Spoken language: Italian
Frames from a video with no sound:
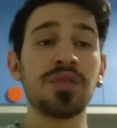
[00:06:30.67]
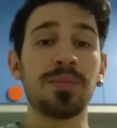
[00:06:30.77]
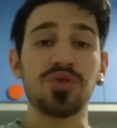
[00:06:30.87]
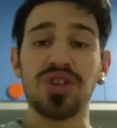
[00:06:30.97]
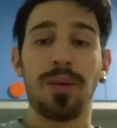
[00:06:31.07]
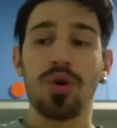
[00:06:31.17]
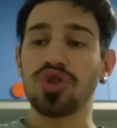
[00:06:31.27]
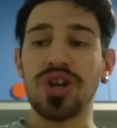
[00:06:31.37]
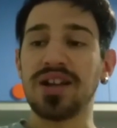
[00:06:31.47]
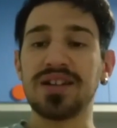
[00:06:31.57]
possiamo o
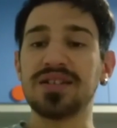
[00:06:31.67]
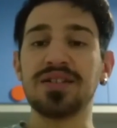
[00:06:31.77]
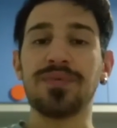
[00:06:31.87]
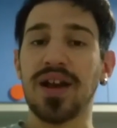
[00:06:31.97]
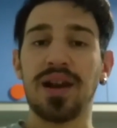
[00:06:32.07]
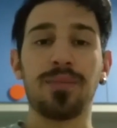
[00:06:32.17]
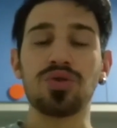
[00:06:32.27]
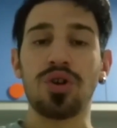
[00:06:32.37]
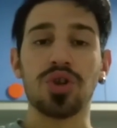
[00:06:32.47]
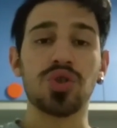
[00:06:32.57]
scegliere di farla a
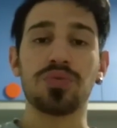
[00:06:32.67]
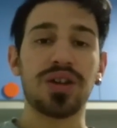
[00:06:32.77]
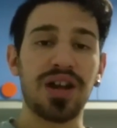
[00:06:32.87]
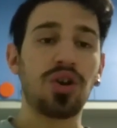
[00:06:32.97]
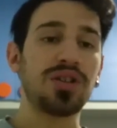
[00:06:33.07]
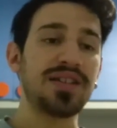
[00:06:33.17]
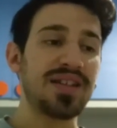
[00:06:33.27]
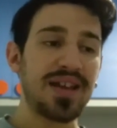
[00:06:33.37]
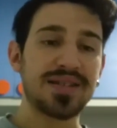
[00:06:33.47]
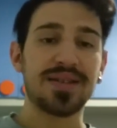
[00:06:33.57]
modo nostro oppure raccogliere
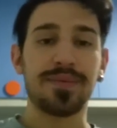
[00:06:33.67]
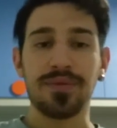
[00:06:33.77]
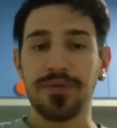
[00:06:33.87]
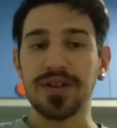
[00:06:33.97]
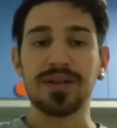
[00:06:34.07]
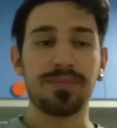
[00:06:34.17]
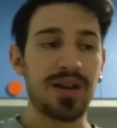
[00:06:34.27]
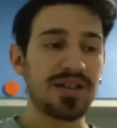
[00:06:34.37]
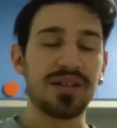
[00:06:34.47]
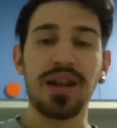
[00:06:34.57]
indizi,
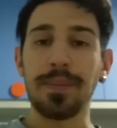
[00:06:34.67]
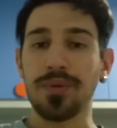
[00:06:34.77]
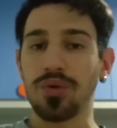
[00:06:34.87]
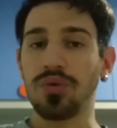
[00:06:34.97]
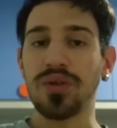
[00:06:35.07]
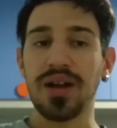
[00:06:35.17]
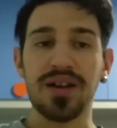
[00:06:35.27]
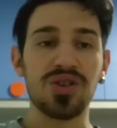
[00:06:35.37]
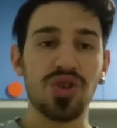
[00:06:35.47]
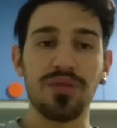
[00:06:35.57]
prendere delle prove,
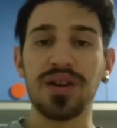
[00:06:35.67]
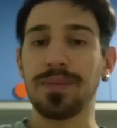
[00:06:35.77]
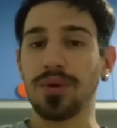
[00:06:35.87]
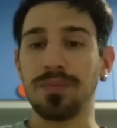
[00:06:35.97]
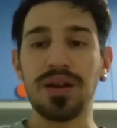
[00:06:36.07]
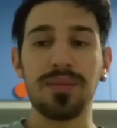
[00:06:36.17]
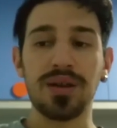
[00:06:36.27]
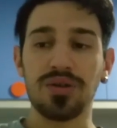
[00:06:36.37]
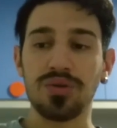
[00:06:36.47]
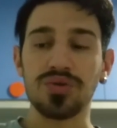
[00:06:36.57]
risolvere i
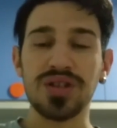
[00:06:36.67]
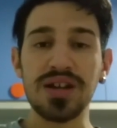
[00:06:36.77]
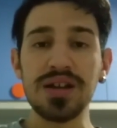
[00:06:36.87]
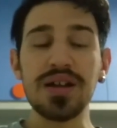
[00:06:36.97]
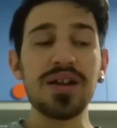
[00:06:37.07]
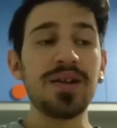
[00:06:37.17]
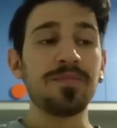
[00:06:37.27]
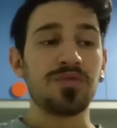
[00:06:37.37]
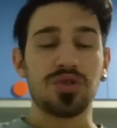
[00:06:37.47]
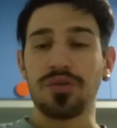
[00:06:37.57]
problemi, cose
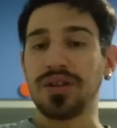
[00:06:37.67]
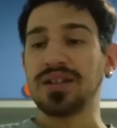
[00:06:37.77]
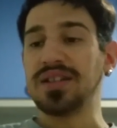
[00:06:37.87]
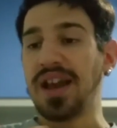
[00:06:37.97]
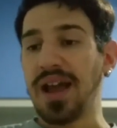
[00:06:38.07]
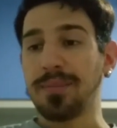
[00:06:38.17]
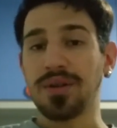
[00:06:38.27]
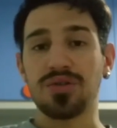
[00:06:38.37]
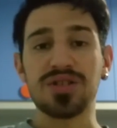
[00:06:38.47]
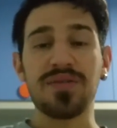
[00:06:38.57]
risolvere
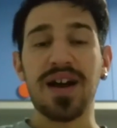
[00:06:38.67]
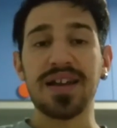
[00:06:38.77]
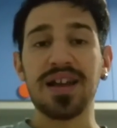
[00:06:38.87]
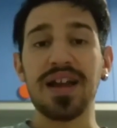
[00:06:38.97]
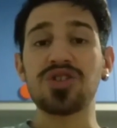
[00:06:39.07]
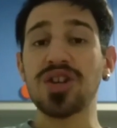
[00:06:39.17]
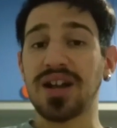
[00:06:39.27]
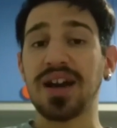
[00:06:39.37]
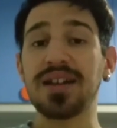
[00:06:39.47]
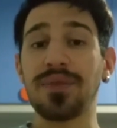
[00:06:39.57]
dilemmi, cose varie e
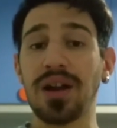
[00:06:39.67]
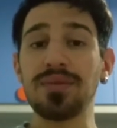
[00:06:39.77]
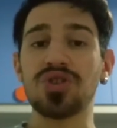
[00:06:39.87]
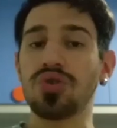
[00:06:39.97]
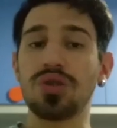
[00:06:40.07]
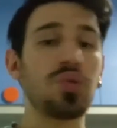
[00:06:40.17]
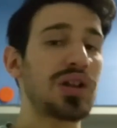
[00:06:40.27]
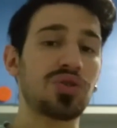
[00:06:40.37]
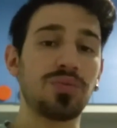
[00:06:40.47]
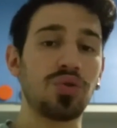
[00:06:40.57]
cercare di fare la missione in un
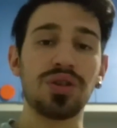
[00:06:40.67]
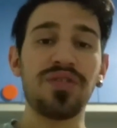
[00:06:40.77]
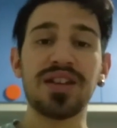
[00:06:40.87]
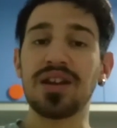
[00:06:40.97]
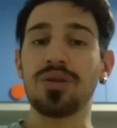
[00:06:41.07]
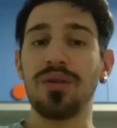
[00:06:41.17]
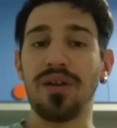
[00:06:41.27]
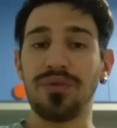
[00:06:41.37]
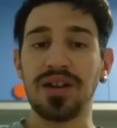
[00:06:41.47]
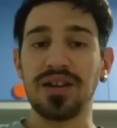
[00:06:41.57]
altro modo e vedere come va
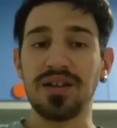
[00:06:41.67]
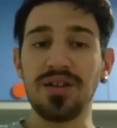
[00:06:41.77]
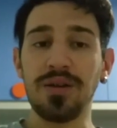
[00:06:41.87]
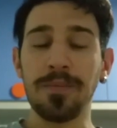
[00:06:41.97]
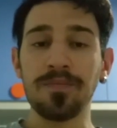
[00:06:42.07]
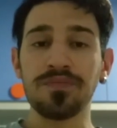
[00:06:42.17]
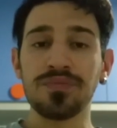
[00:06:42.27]
a finire, no?